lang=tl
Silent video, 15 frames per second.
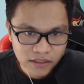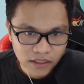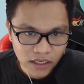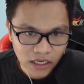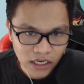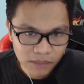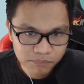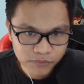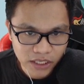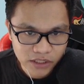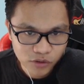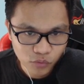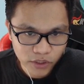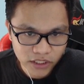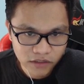
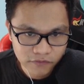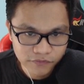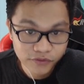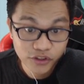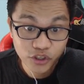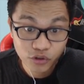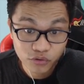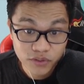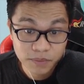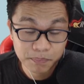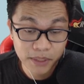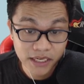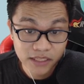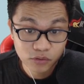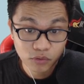Update 12, new
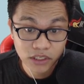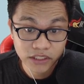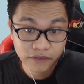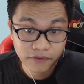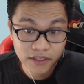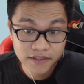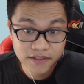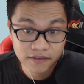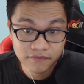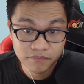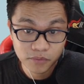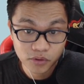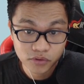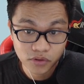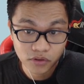spiritual defensive
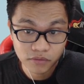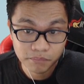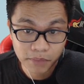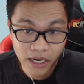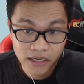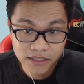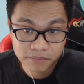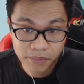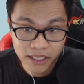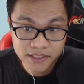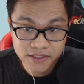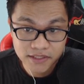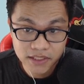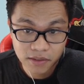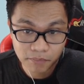mode on Ban
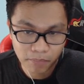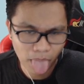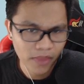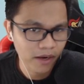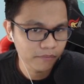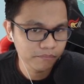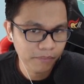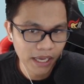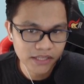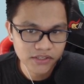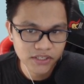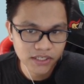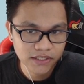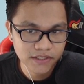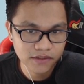Banshee, uh,
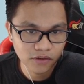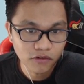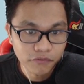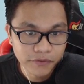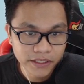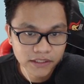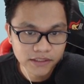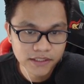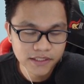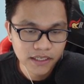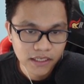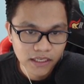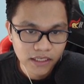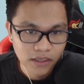Banshee Snowfields.